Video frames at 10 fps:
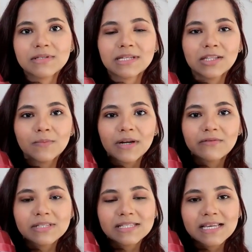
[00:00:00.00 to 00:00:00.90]
mostrando
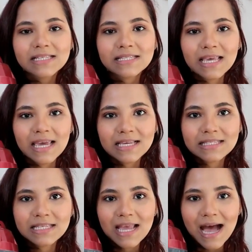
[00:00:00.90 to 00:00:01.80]
pra vocês
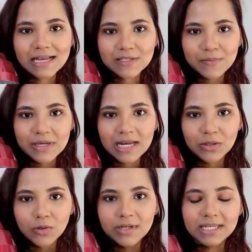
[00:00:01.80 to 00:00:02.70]
esse
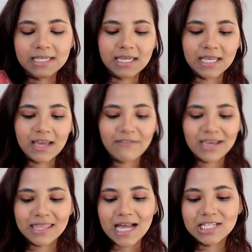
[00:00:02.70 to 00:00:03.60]
aspirador aqui, que na
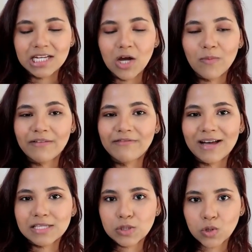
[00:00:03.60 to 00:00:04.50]
verdade ele é uma
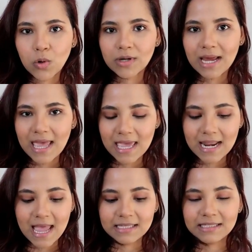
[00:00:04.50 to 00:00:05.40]
vassoura
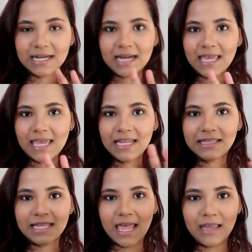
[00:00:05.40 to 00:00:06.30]
elétrica.
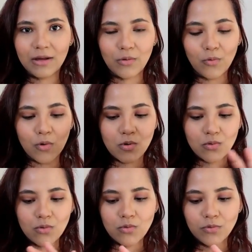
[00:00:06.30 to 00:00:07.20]
Ele tem
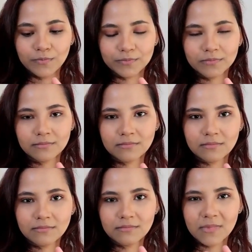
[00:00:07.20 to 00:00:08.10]
o
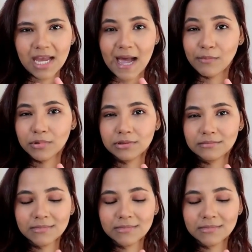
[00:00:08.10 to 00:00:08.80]
cabo,